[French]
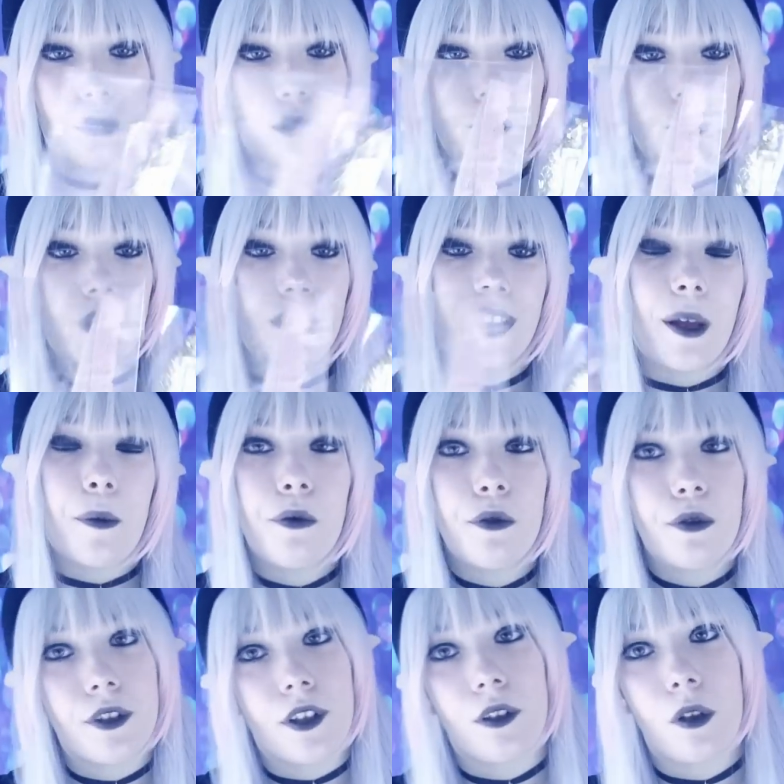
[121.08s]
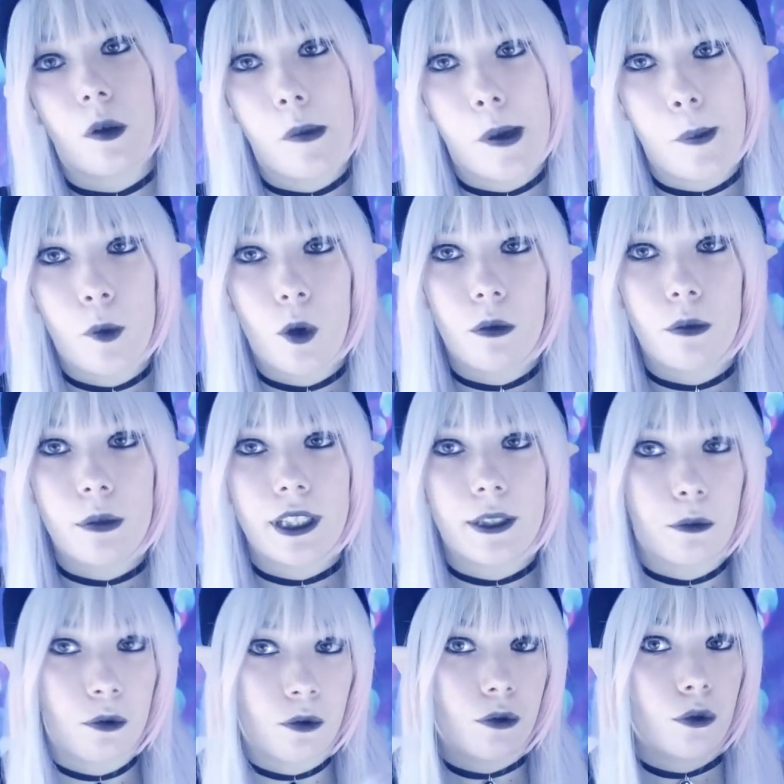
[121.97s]
il y en a plus hein, normalement,
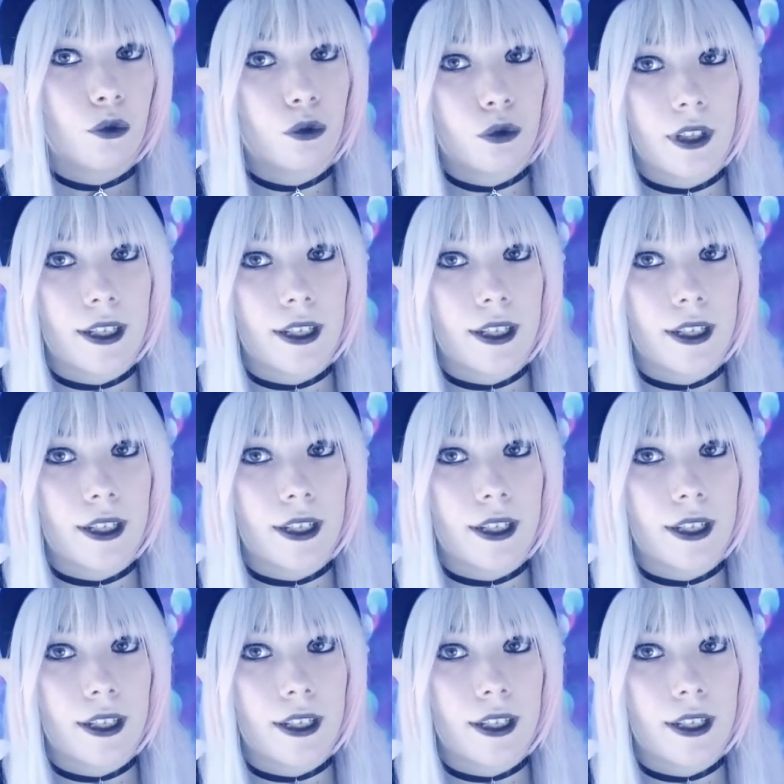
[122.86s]
mais bon, tout